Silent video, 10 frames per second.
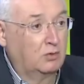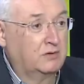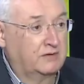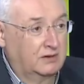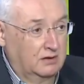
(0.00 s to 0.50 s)
او
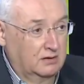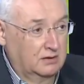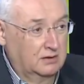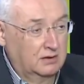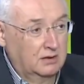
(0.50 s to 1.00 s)

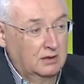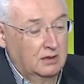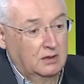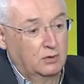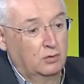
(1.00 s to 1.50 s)
الاستقاله
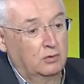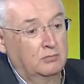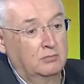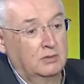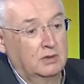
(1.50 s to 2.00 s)

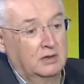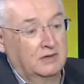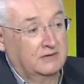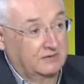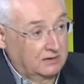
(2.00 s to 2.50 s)
اليوم
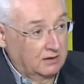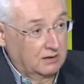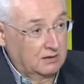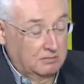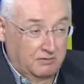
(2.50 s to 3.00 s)
اذا
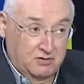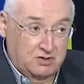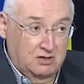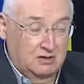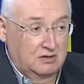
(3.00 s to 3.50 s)
استقال ما في
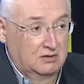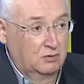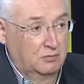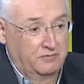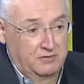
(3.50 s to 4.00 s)
شك
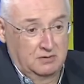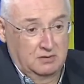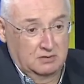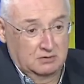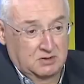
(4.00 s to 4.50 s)
اليوم
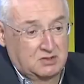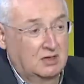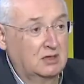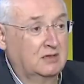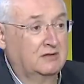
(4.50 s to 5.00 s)
في
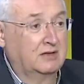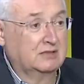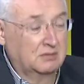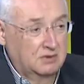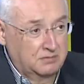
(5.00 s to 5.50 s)
المشكله اللي
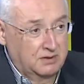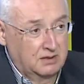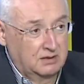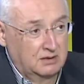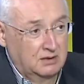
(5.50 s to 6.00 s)
صايره
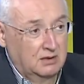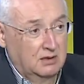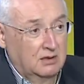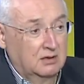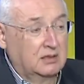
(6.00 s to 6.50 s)
بلبنان
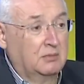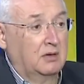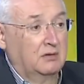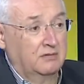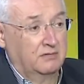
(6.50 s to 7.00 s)

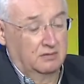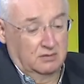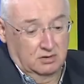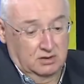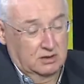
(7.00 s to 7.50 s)
طبعا
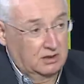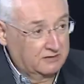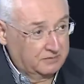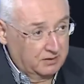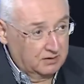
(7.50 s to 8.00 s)
هي
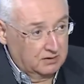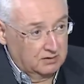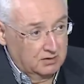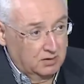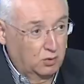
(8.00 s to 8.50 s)
حزب
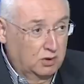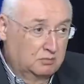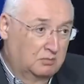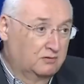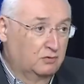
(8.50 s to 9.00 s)
الله
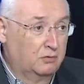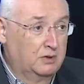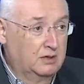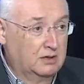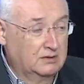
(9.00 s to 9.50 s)

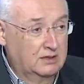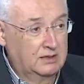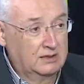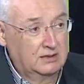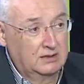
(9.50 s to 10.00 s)
والمنظومه اللي
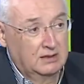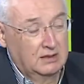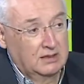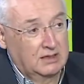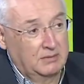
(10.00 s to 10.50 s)
هي
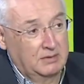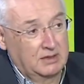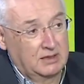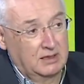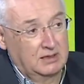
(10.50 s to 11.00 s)

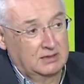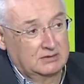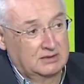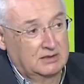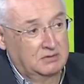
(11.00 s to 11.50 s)
كمان
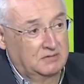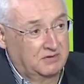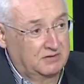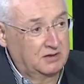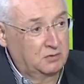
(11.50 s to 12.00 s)
كانت رتبت
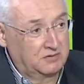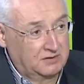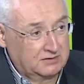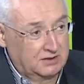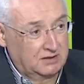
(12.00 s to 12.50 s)
فساد
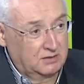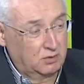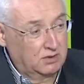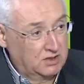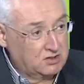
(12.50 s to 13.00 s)

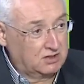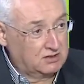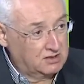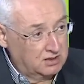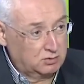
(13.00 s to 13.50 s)
وسرقات واللي اجى
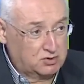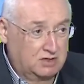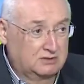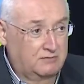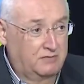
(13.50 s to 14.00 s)
التيار
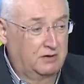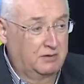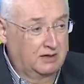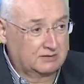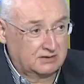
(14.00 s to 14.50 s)
وشارك فيها
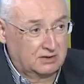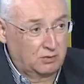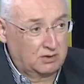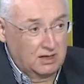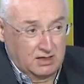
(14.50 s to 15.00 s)
باخر
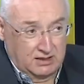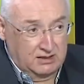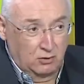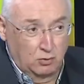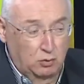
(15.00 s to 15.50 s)
سنوات
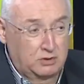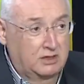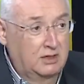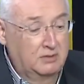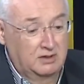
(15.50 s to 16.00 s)
يعني كلهم
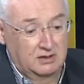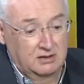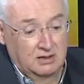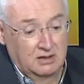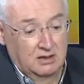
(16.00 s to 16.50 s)
متكاملين
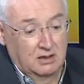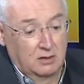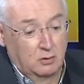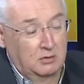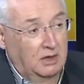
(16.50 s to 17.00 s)

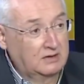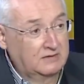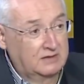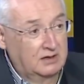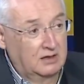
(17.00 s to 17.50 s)
اليوم
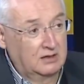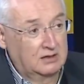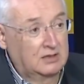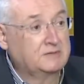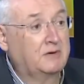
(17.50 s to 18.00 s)

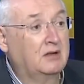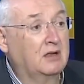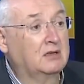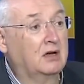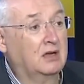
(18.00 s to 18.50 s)
الاستقاله ترفع
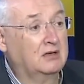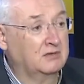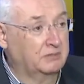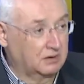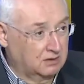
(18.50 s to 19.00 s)
الغطاء عن
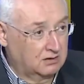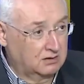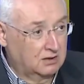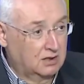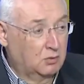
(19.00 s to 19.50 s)
حزب
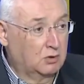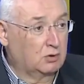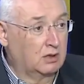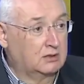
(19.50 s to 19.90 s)
الله تحمي